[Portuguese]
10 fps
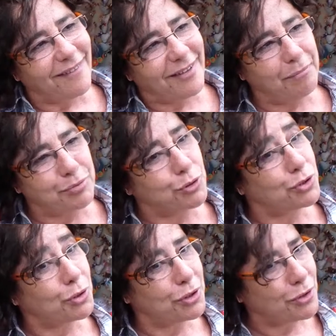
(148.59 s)
eh,
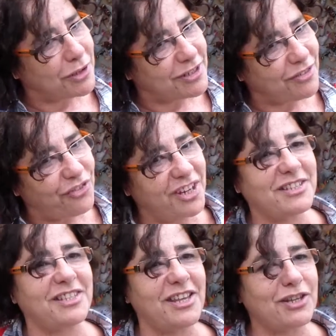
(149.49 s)
pessoas de outras
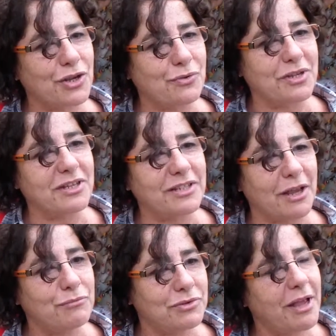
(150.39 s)
freguesias que
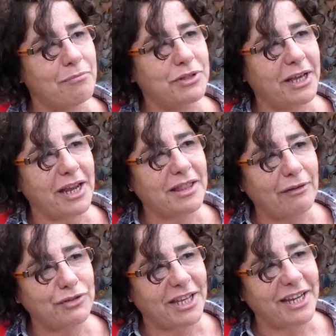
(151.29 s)
conhecemos. É muito
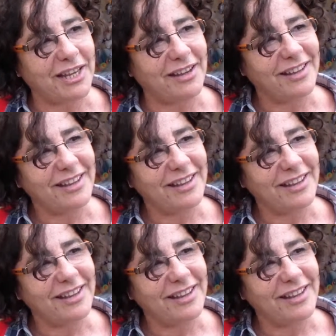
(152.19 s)
agradável estar aqui.